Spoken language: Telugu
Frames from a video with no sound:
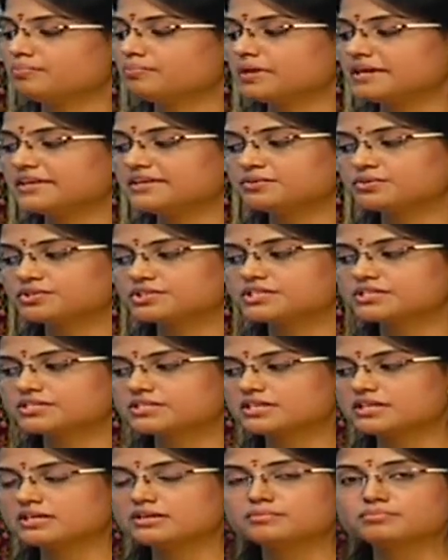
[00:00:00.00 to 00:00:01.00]
పైన
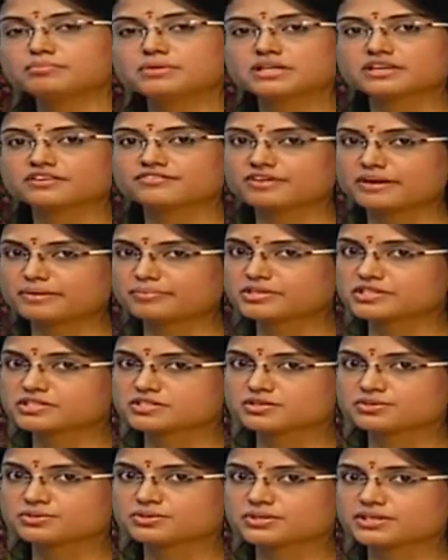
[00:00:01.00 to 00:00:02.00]
వచ్చేసి మనకి
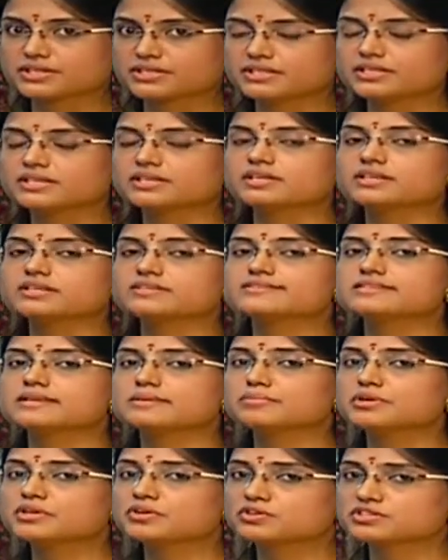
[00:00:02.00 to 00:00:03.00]
ఫ్యాబ్రిక్స్లో దొరికేది
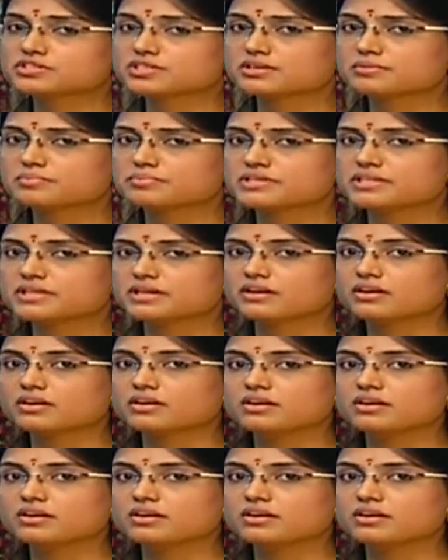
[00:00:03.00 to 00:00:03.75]
సెమీరా సిల్క్ మీద